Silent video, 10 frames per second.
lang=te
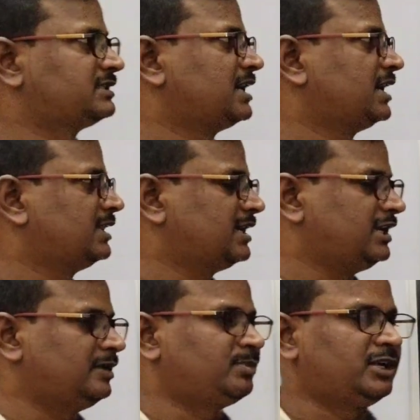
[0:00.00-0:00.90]

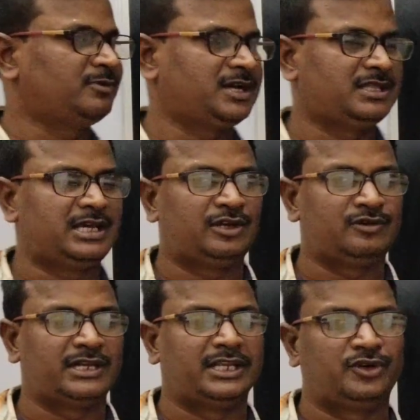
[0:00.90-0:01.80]
సాధారణ
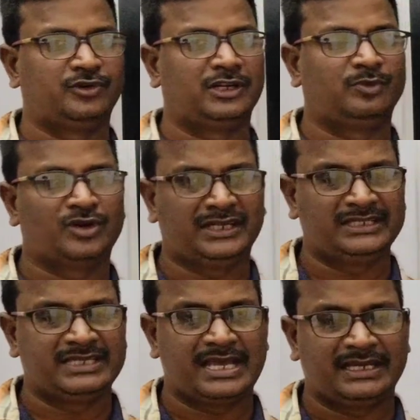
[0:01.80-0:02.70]
ప్రమాదాలు అని అంటున్నాం
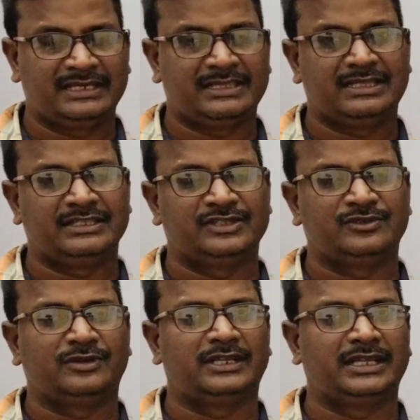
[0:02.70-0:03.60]
కొన్ని జాగ్రత్తలు
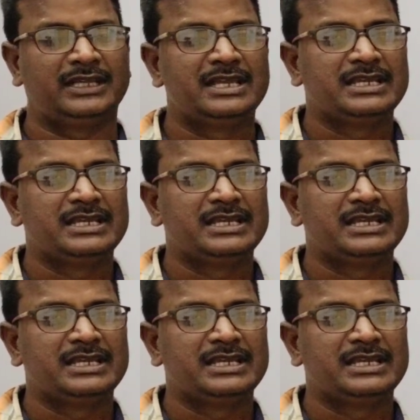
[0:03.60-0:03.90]
తీసుకుంటే